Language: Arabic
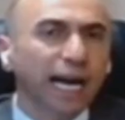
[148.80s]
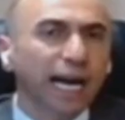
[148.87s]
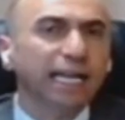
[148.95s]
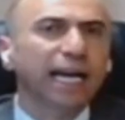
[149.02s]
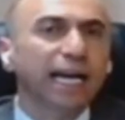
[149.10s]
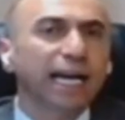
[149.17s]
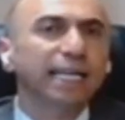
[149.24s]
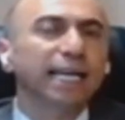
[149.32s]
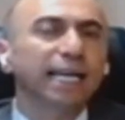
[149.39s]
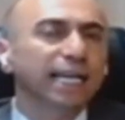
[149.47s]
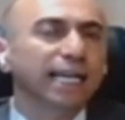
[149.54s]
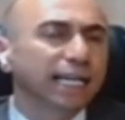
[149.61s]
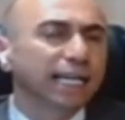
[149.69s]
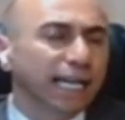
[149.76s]
على
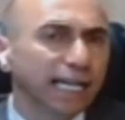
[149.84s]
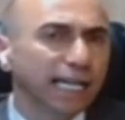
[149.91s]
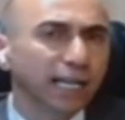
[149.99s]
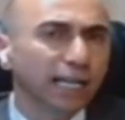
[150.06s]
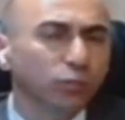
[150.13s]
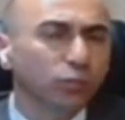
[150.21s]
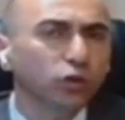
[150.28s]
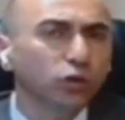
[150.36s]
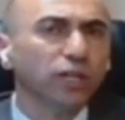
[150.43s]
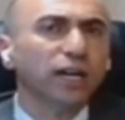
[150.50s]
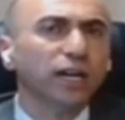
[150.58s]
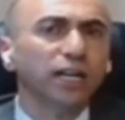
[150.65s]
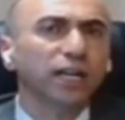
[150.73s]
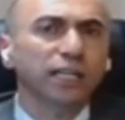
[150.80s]
ان هذا
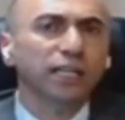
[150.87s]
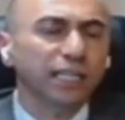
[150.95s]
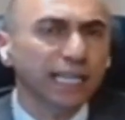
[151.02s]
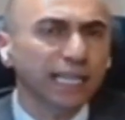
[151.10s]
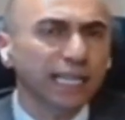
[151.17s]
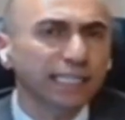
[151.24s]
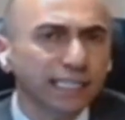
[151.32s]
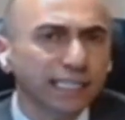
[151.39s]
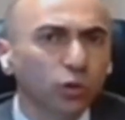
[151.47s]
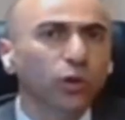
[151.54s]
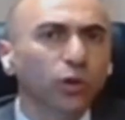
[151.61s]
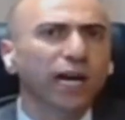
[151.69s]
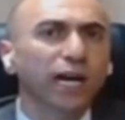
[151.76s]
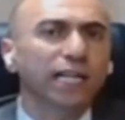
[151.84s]
المقترح آه، ليس
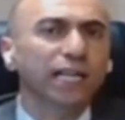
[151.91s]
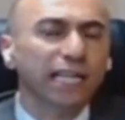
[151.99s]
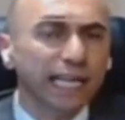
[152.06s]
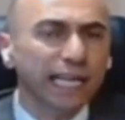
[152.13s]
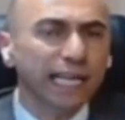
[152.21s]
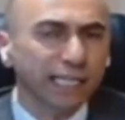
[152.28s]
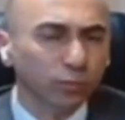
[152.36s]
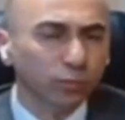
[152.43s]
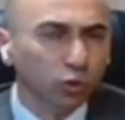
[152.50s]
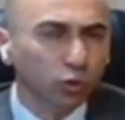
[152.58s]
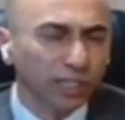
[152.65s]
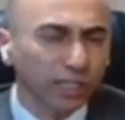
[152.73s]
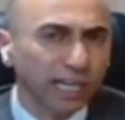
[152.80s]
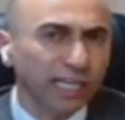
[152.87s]
هو ذلك
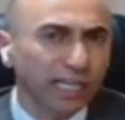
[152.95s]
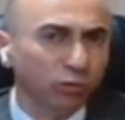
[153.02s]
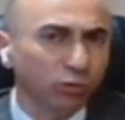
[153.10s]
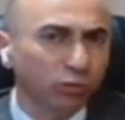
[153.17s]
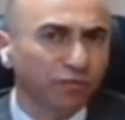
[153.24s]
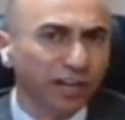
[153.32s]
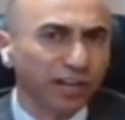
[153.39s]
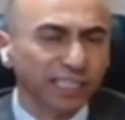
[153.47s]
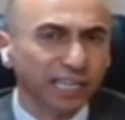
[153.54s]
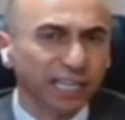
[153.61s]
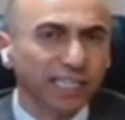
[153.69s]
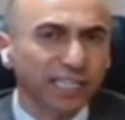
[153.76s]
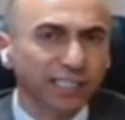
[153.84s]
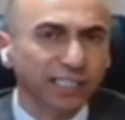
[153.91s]
المقترح الذي وافقت
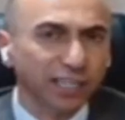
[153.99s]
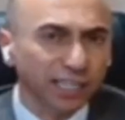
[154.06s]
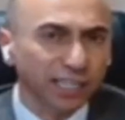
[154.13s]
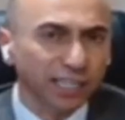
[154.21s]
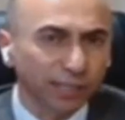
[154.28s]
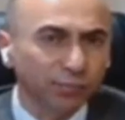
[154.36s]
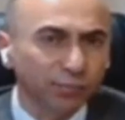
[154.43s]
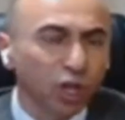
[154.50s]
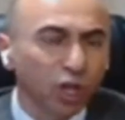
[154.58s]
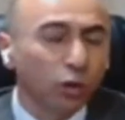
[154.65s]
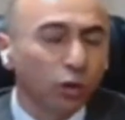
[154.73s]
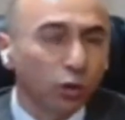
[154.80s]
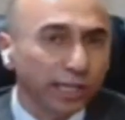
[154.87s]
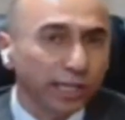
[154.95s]
عليه اسرائيل
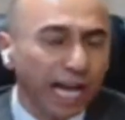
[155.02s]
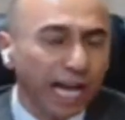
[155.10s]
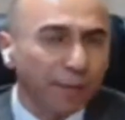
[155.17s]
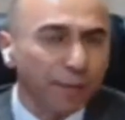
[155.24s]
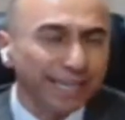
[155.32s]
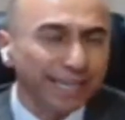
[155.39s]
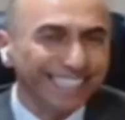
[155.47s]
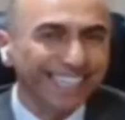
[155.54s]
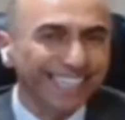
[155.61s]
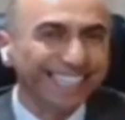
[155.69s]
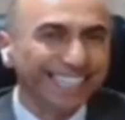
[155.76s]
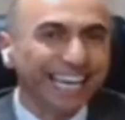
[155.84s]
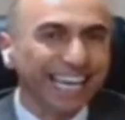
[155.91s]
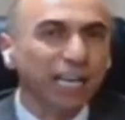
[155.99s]
ويريد عمليا
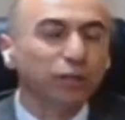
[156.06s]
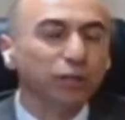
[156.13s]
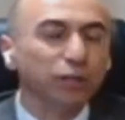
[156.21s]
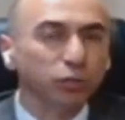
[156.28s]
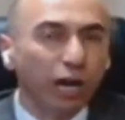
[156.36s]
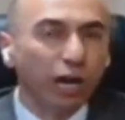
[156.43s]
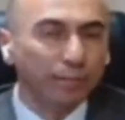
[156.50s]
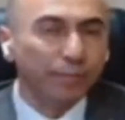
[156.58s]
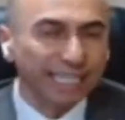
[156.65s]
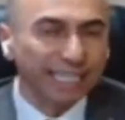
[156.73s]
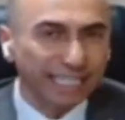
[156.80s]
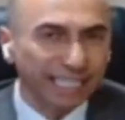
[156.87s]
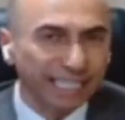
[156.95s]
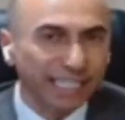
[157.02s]
ادخال مجموعه من
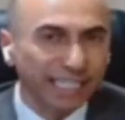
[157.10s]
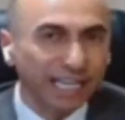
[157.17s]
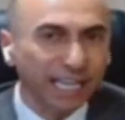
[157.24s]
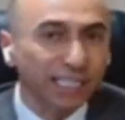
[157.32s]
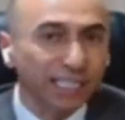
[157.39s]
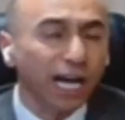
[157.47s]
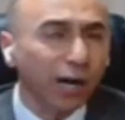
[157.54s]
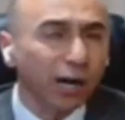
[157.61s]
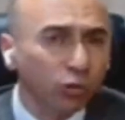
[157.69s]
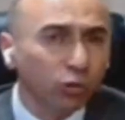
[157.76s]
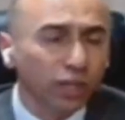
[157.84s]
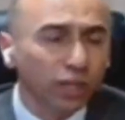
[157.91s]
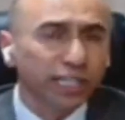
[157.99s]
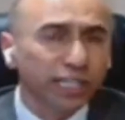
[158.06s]
التعديلات او
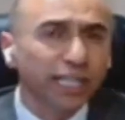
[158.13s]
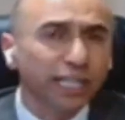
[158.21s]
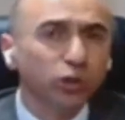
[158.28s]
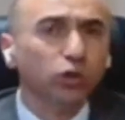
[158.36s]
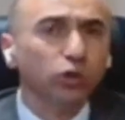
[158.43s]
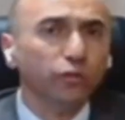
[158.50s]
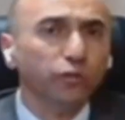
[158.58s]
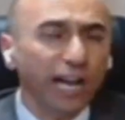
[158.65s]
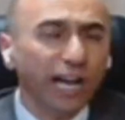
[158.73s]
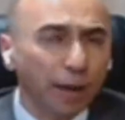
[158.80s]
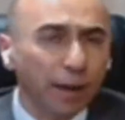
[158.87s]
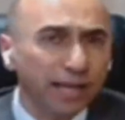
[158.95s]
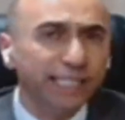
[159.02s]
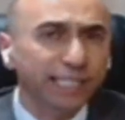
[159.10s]
يدخل في
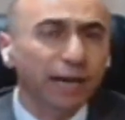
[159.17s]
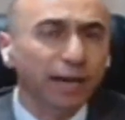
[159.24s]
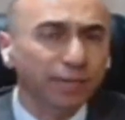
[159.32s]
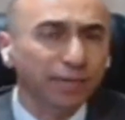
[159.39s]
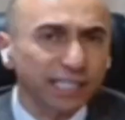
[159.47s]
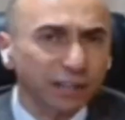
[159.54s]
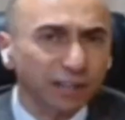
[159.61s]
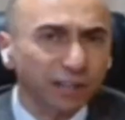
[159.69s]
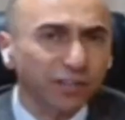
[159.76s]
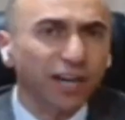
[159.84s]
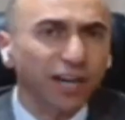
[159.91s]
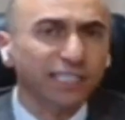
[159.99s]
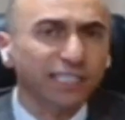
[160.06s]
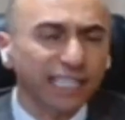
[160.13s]
عمليه من
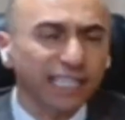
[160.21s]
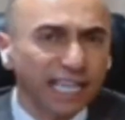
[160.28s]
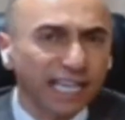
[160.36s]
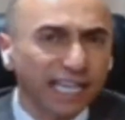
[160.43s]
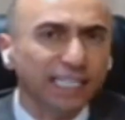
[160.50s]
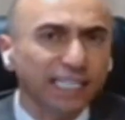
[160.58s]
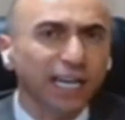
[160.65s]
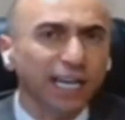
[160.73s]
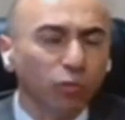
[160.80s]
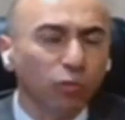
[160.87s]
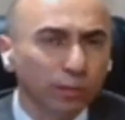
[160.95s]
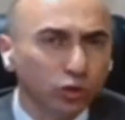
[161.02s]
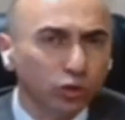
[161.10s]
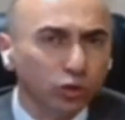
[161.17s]
الصفقات الداخليه
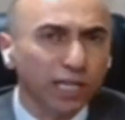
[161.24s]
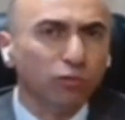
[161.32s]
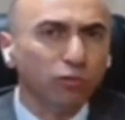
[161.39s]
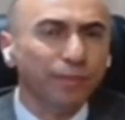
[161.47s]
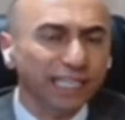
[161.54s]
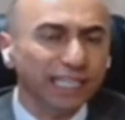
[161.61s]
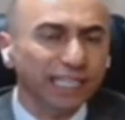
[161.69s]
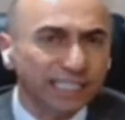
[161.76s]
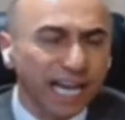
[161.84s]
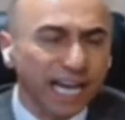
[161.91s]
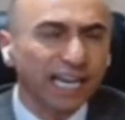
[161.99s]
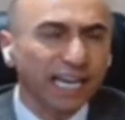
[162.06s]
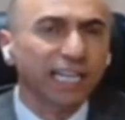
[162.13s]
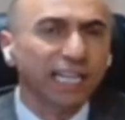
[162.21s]
والمساومه
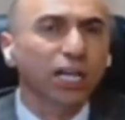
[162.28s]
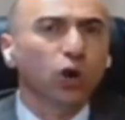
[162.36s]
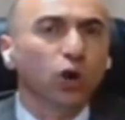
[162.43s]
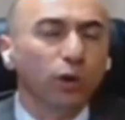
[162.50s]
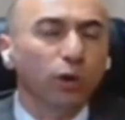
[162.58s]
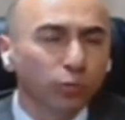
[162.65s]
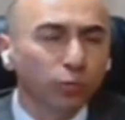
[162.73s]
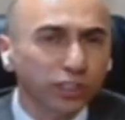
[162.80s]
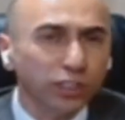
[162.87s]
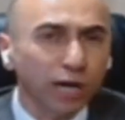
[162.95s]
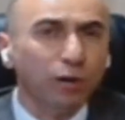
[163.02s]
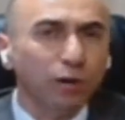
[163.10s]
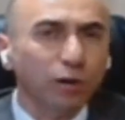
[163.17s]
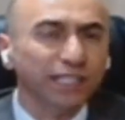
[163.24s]
للداخل
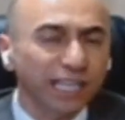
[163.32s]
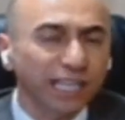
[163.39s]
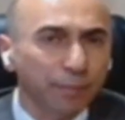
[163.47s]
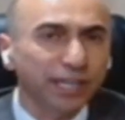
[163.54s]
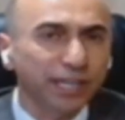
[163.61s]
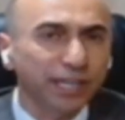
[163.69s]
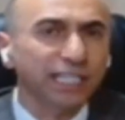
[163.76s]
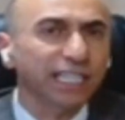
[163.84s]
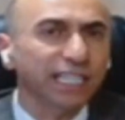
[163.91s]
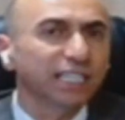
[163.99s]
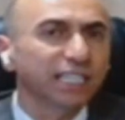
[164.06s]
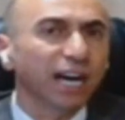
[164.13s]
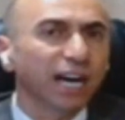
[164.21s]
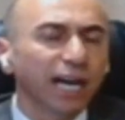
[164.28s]
ومساومه الامريكي
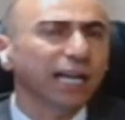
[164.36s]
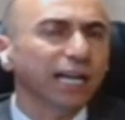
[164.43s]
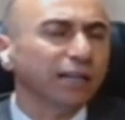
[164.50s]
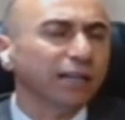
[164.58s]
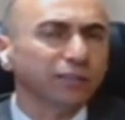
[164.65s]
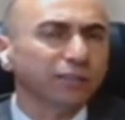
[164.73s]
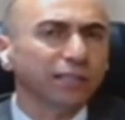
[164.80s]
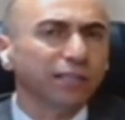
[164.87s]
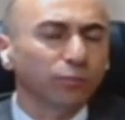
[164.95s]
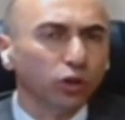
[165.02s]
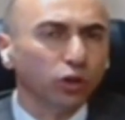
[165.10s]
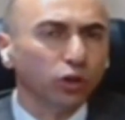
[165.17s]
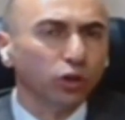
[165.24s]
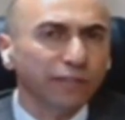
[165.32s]
على قضايا
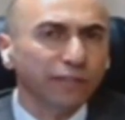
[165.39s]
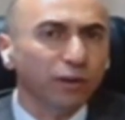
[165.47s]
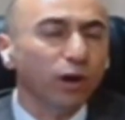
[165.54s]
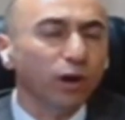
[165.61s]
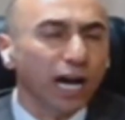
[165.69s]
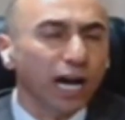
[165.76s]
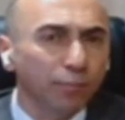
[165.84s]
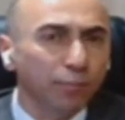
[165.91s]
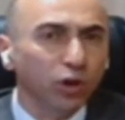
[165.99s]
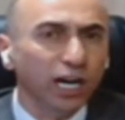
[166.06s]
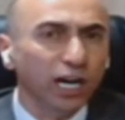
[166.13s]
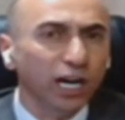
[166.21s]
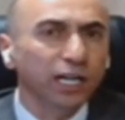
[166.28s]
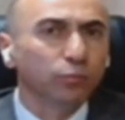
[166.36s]
مختلفه
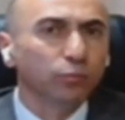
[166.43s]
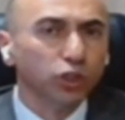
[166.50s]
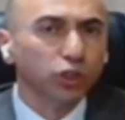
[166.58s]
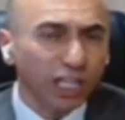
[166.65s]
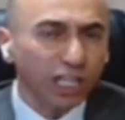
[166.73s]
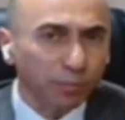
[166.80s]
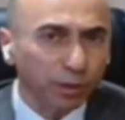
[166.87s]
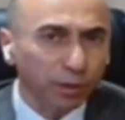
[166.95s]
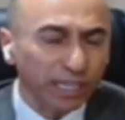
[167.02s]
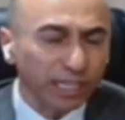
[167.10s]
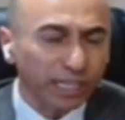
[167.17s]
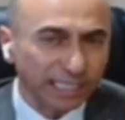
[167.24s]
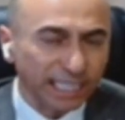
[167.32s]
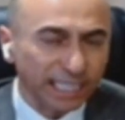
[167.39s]
واهمها مستقبله
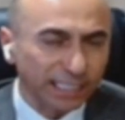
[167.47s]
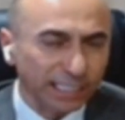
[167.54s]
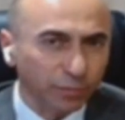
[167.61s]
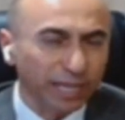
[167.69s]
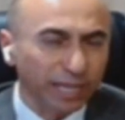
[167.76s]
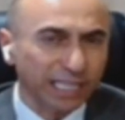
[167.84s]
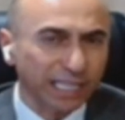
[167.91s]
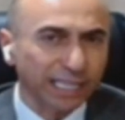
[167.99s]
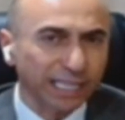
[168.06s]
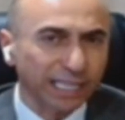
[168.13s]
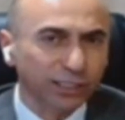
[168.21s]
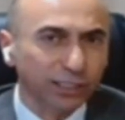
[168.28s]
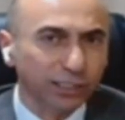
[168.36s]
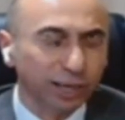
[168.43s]
السياسي بهذا
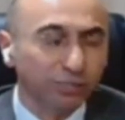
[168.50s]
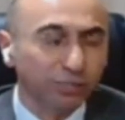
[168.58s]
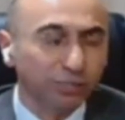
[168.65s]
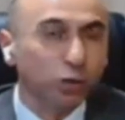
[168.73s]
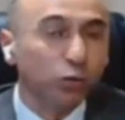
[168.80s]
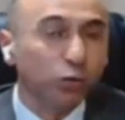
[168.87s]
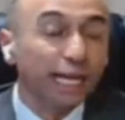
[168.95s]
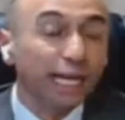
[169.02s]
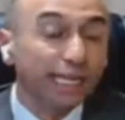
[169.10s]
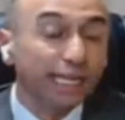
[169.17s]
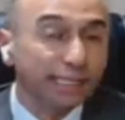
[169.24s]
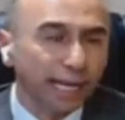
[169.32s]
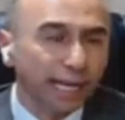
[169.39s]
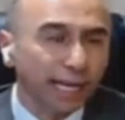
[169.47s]
الاتجاه
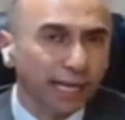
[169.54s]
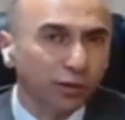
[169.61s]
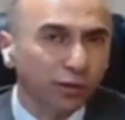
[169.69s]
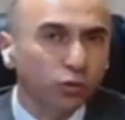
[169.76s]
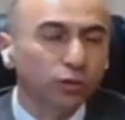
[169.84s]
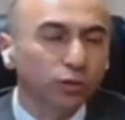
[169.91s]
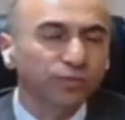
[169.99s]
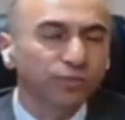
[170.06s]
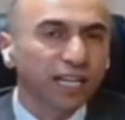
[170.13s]
ولكن دعني اقول